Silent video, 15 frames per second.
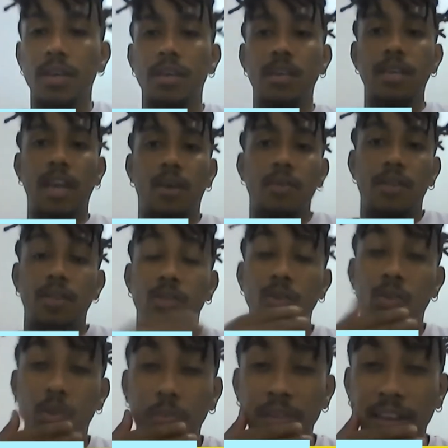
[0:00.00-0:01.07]
que aconteceu,
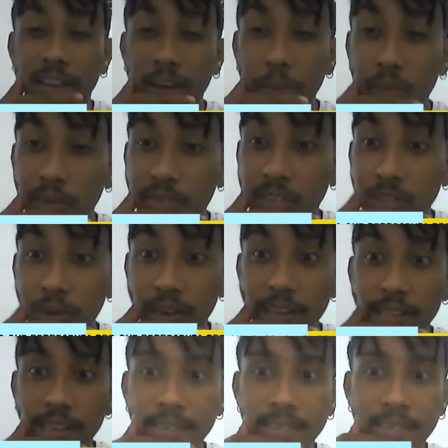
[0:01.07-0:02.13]
se não me engano, em
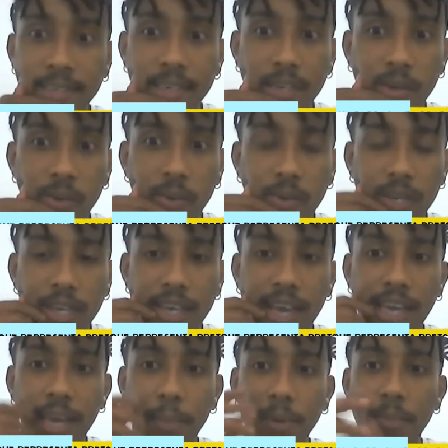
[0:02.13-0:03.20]
1945. E
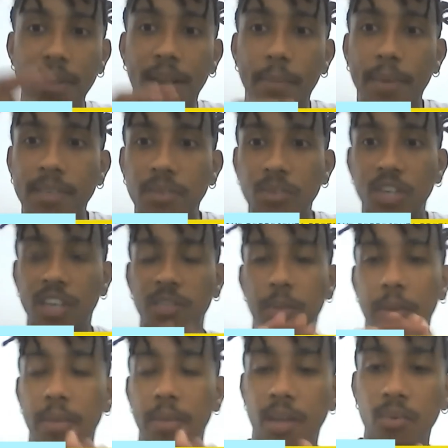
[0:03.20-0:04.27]
aí a primeira peça do Teatro
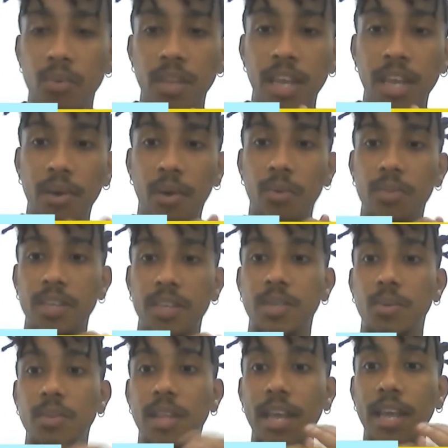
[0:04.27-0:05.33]
Experimental do Negro
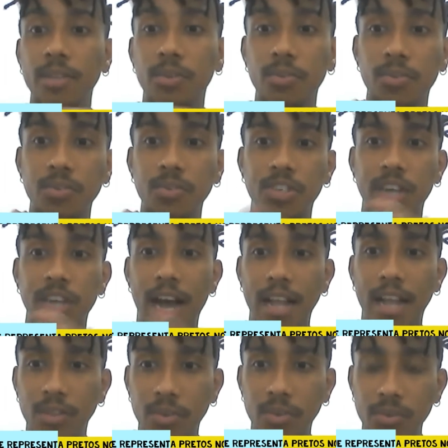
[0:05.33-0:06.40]
aconteceu dentro do
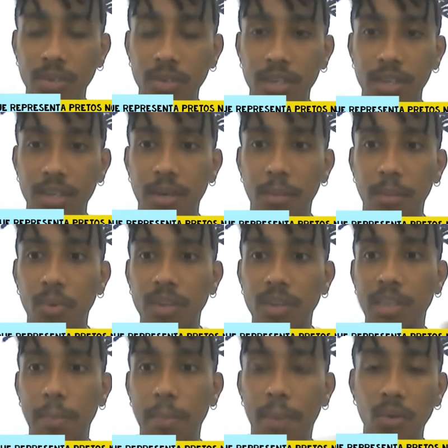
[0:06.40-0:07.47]
Teatro
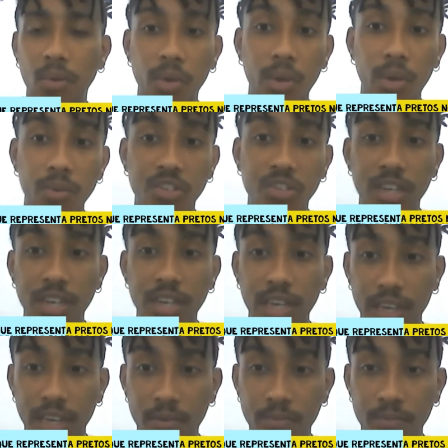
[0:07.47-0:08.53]
Municipal do Rio de
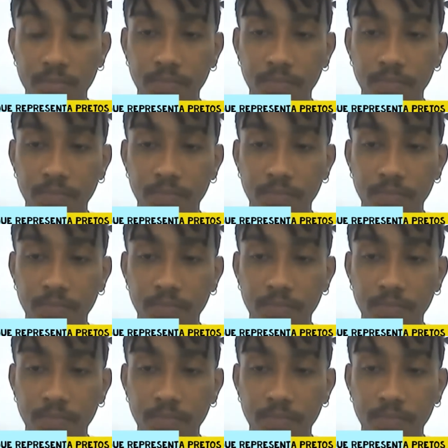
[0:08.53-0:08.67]
Janeiro,